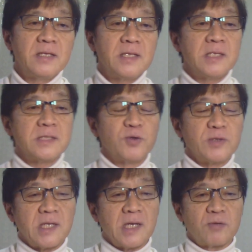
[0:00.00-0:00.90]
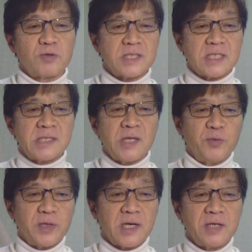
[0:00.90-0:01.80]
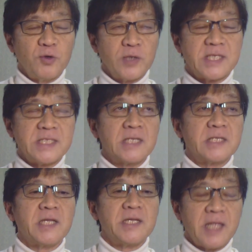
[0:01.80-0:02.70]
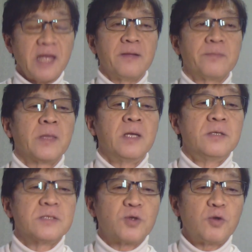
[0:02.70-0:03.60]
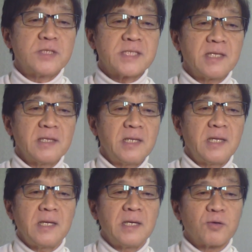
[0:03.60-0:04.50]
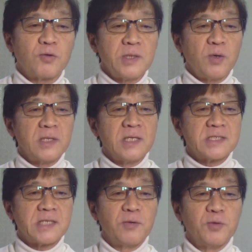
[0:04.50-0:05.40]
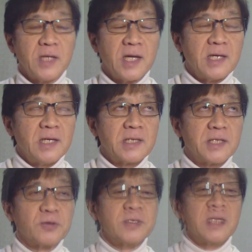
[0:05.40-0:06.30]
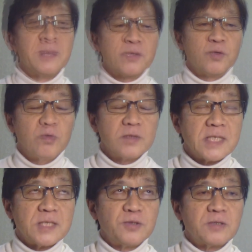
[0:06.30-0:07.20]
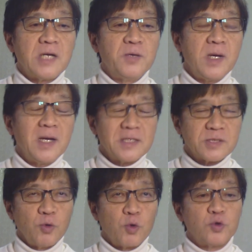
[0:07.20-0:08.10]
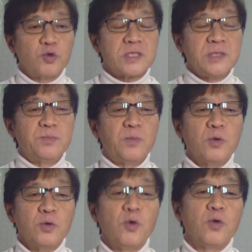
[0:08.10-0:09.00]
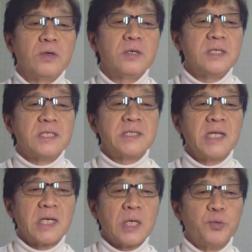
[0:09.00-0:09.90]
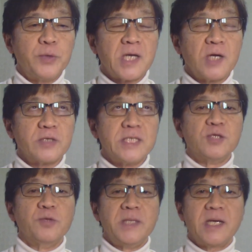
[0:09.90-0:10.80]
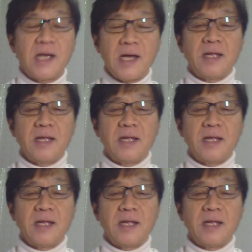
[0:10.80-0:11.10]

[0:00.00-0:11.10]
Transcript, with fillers: そういった今年1年を振り返るような記事が出ていてそれを使ってここでお話ししたような記録がありますので最終回はその北欧新報の1年間を振り返る記事を見ながら